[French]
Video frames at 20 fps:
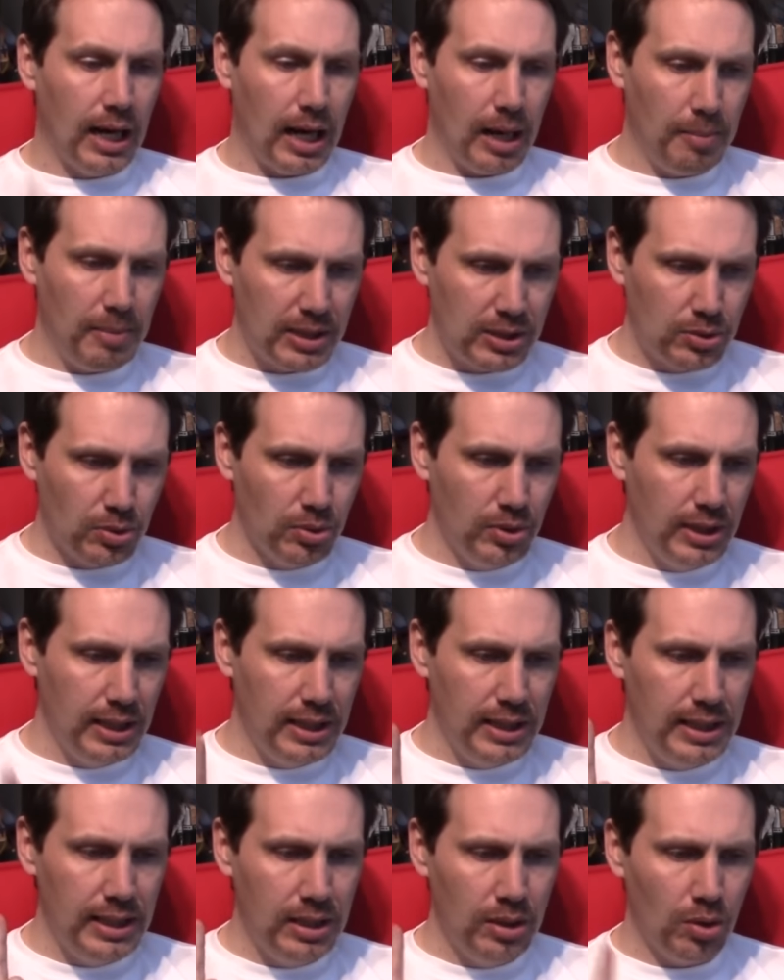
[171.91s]
Amazon
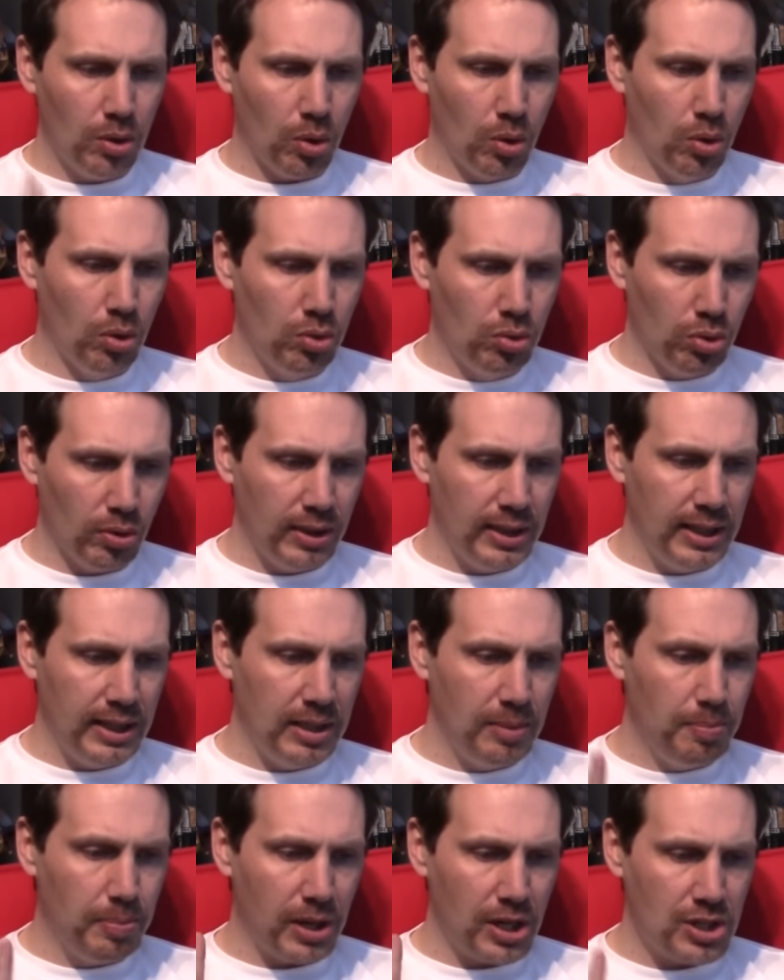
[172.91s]
Lily, retour de
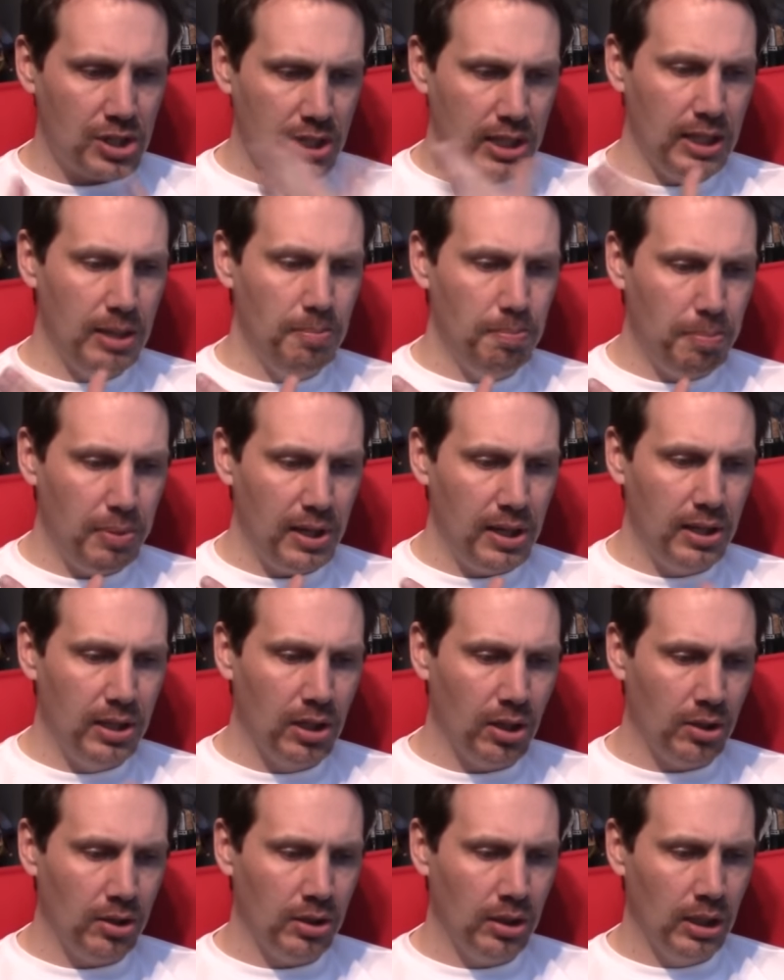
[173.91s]
l'équipage,
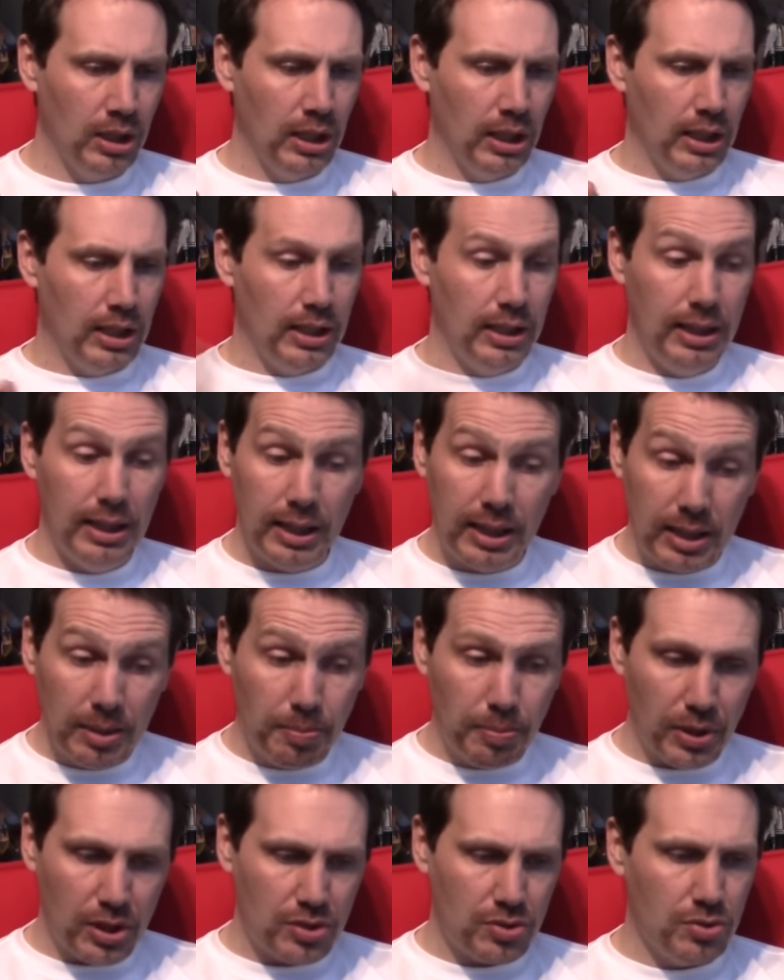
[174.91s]
Impeldon,
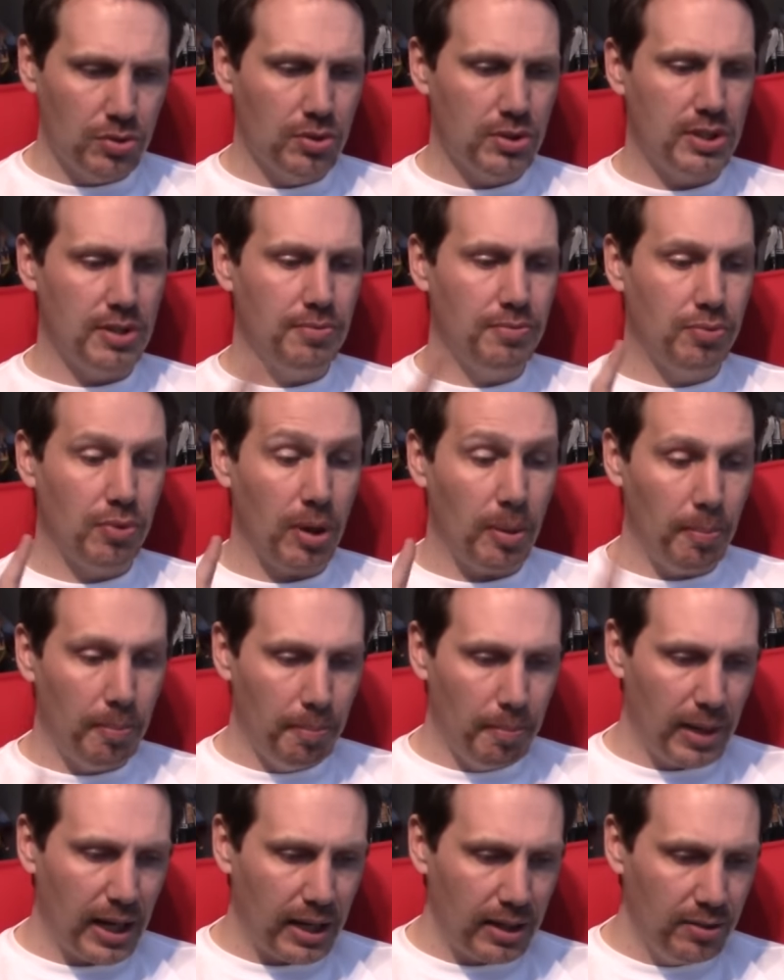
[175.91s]
l'équipage une deuxième fois,
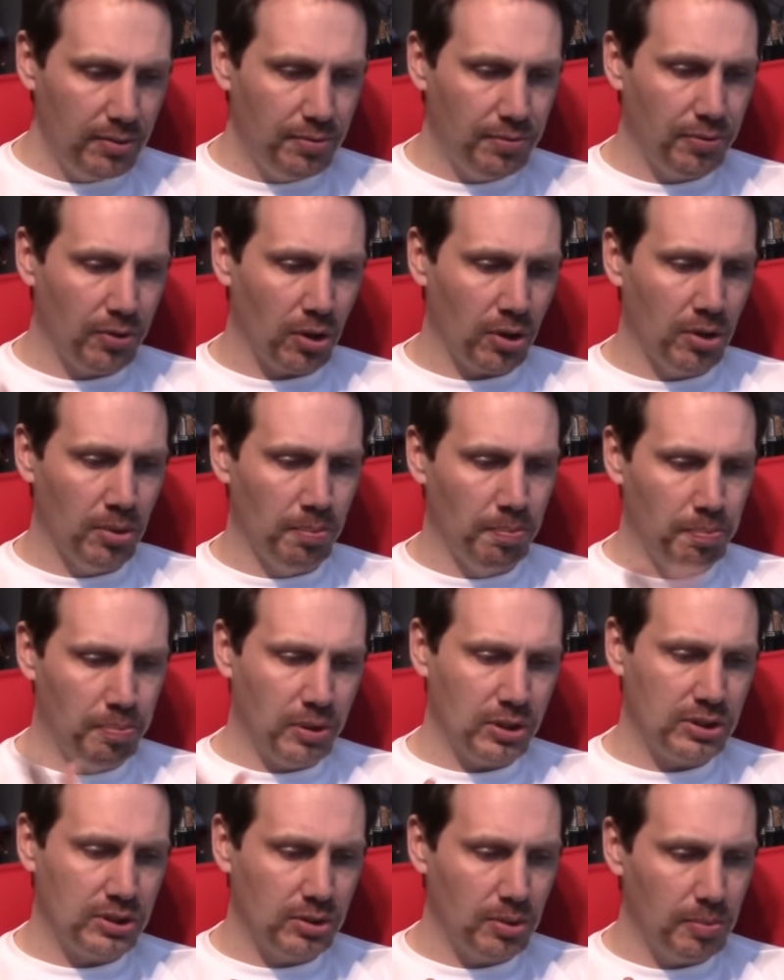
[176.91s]
Marineford,
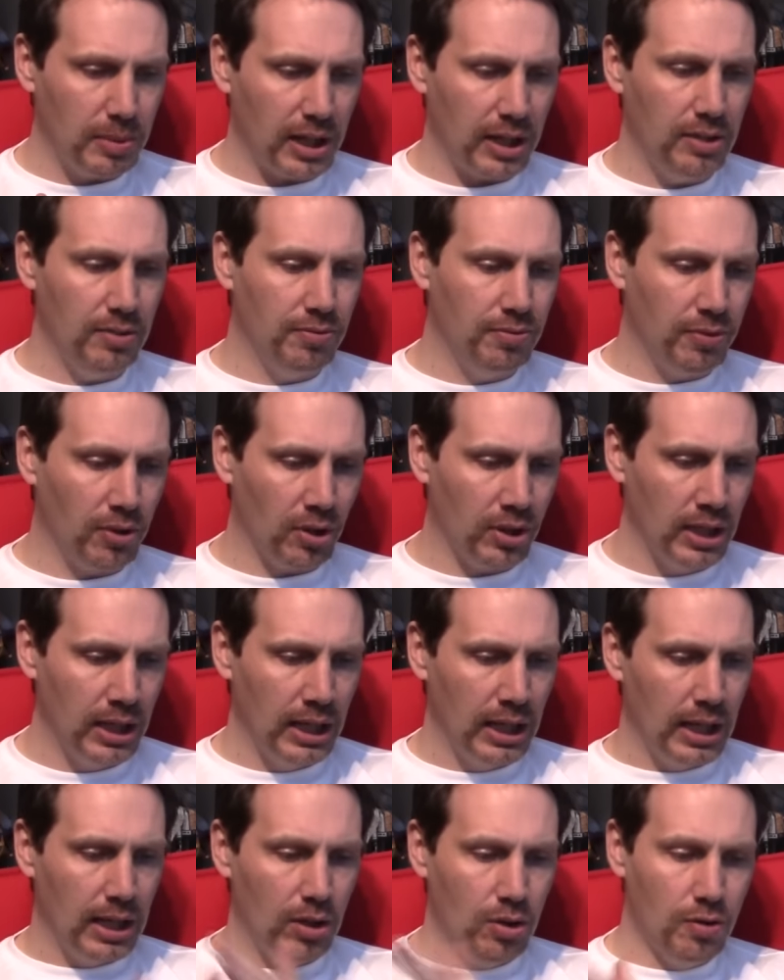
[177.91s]
post-Marineford,
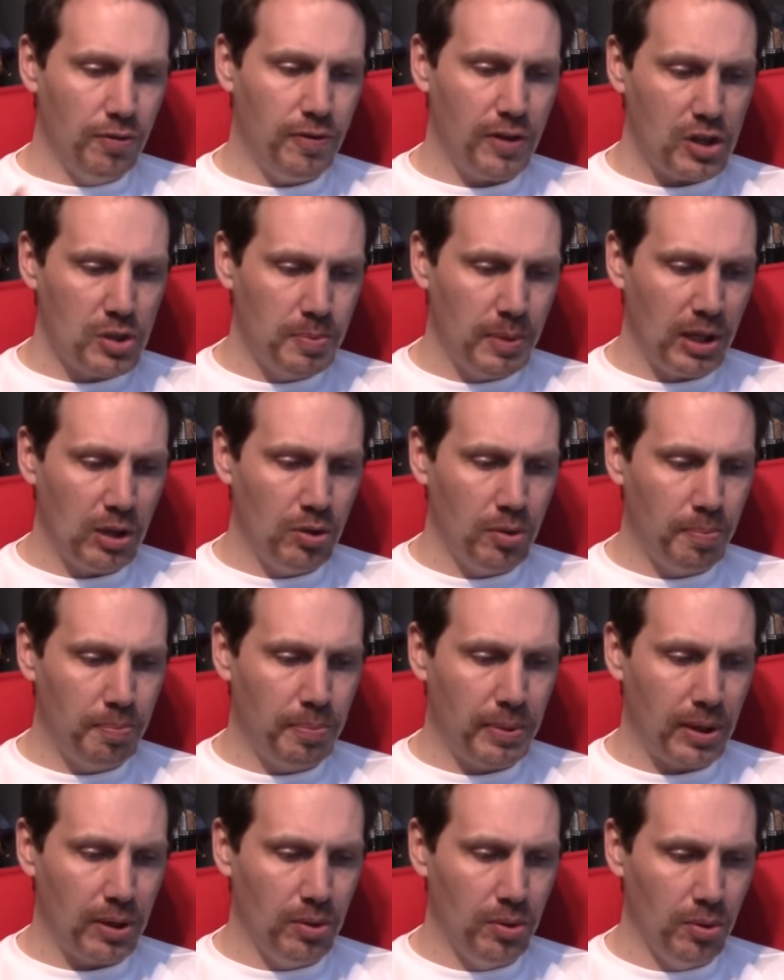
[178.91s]
le flashback,
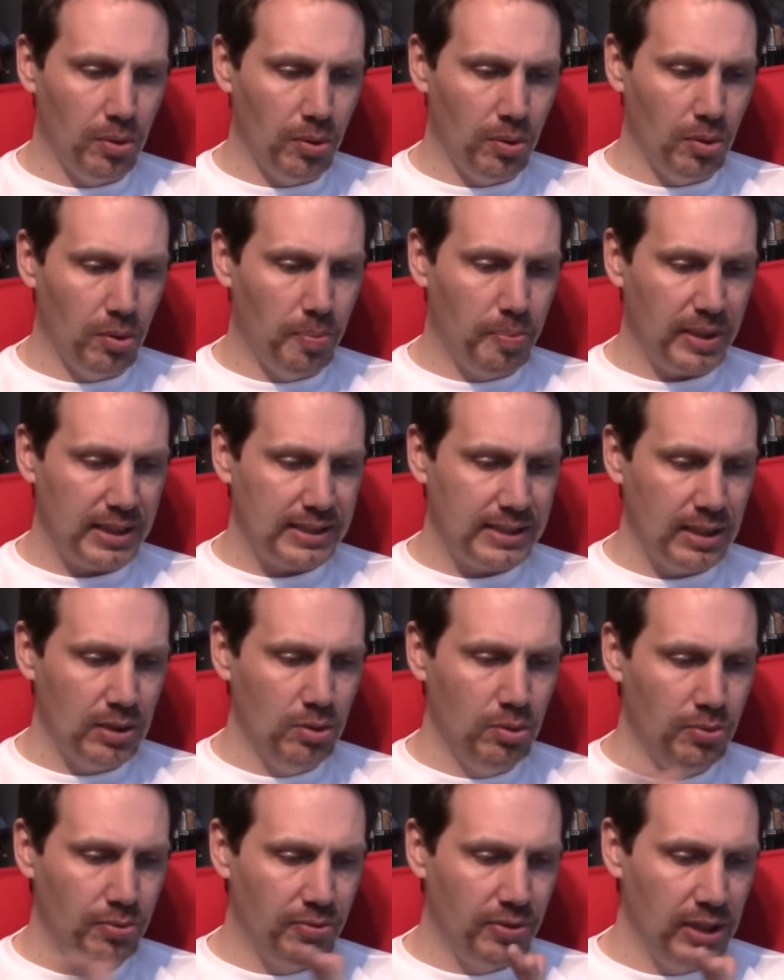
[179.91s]
le, passé
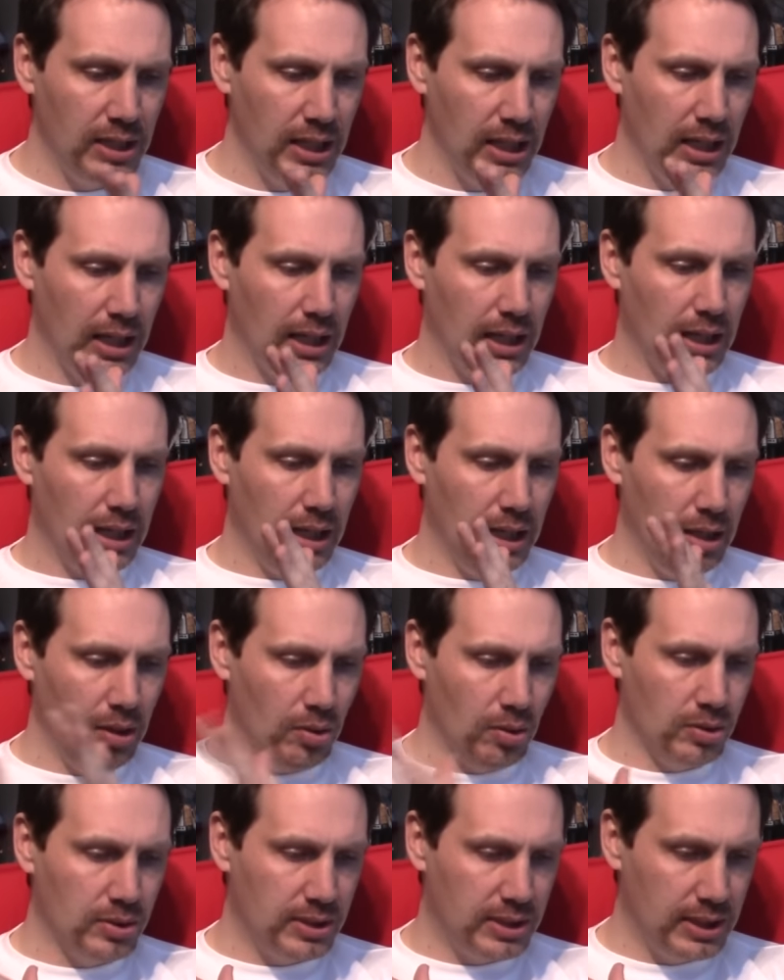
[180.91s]
de Luffy
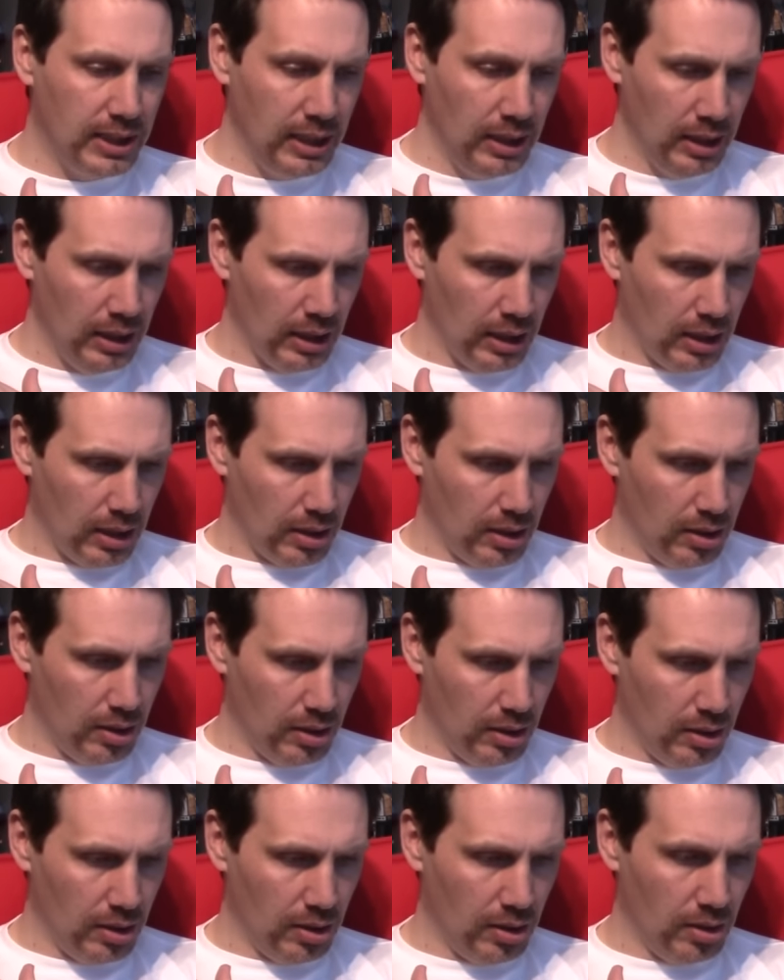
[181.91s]
et aussi
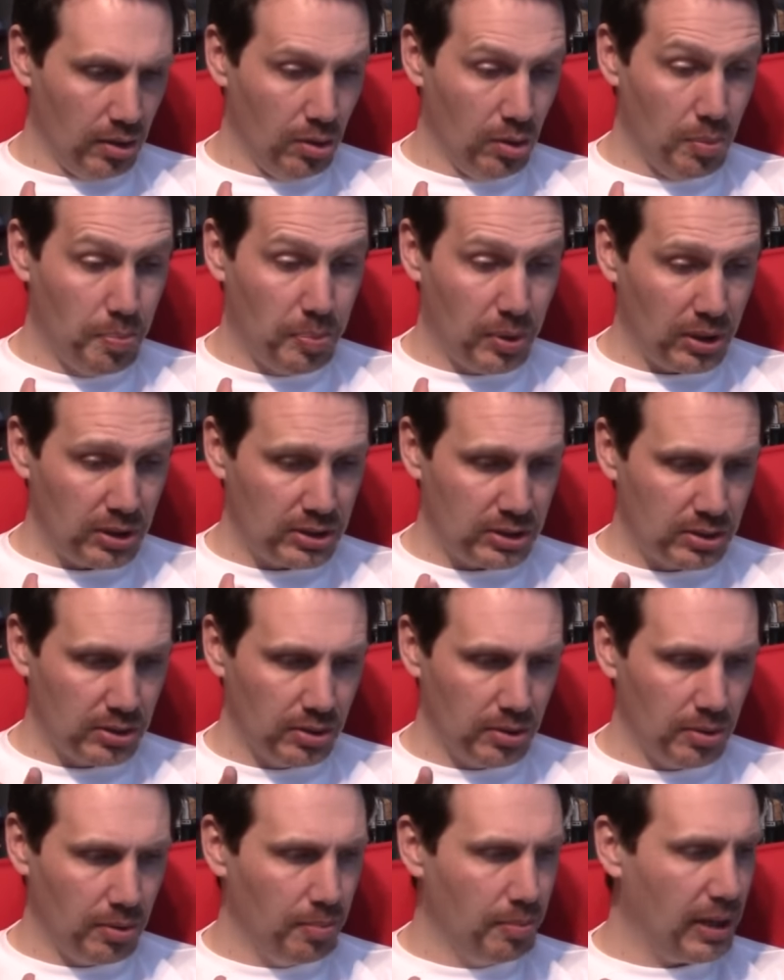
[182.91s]
euh, le post
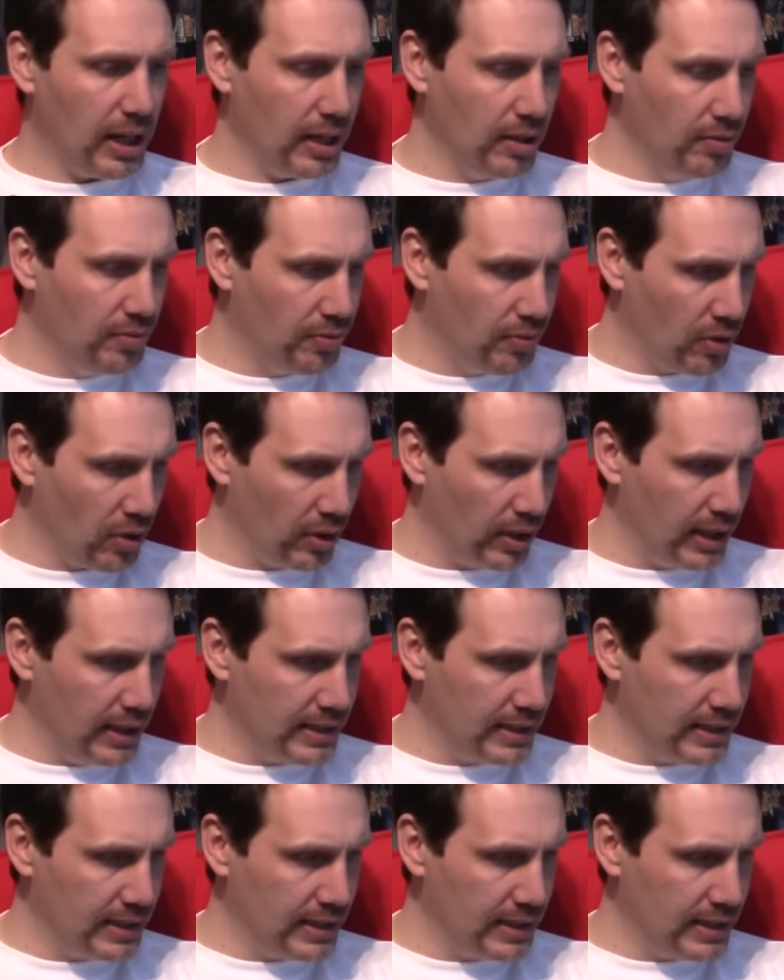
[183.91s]
euh, Marineford.